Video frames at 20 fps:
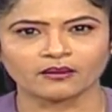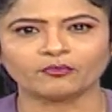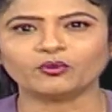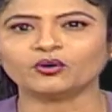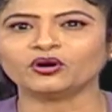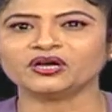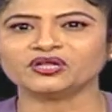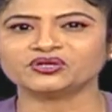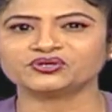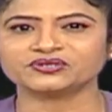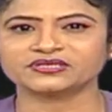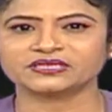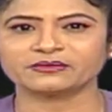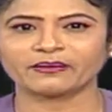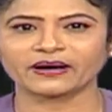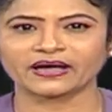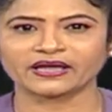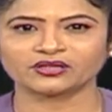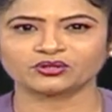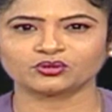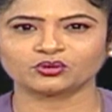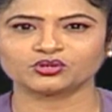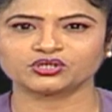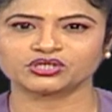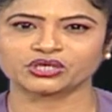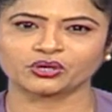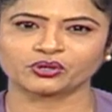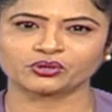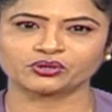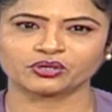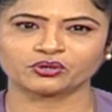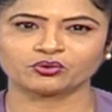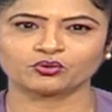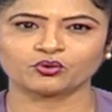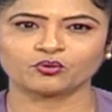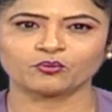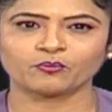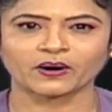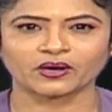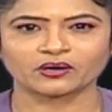పులిని చూసి భయంతో
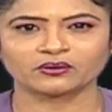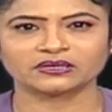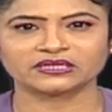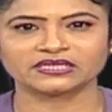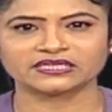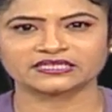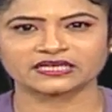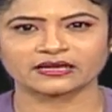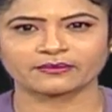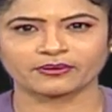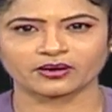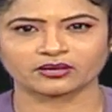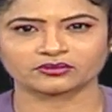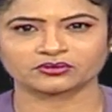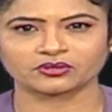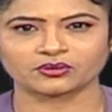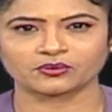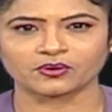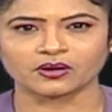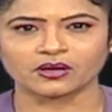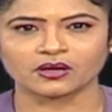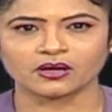చెరోదిక్కు పరుగులు తీశారు భక్తులు